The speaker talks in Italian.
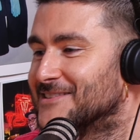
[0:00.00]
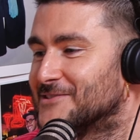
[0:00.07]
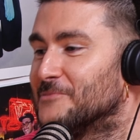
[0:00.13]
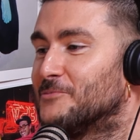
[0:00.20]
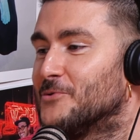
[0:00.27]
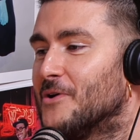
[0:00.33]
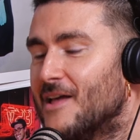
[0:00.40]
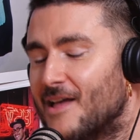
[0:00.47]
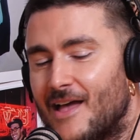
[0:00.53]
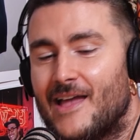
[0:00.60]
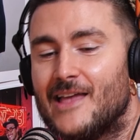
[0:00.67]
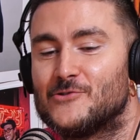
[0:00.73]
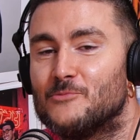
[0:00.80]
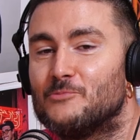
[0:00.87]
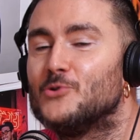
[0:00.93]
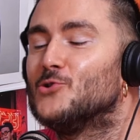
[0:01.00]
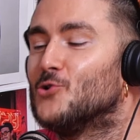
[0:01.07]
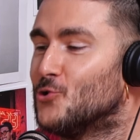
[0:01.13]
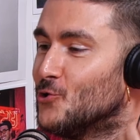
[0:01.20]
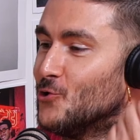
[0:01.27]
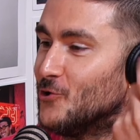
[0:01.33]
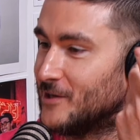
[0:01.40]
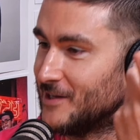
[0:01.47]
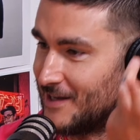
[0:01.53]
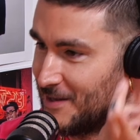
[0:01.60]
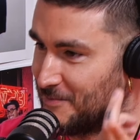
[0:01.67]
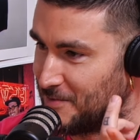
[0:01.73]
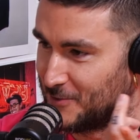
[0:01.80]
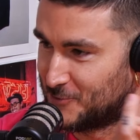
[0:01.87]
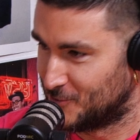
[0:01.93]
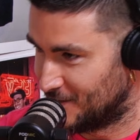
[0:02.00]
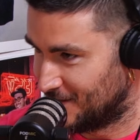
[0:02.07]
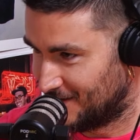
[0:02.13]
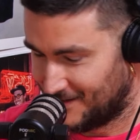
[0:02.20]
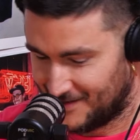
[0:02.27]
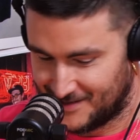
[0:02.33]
sono più, son più i dolori vita. che i piaceri.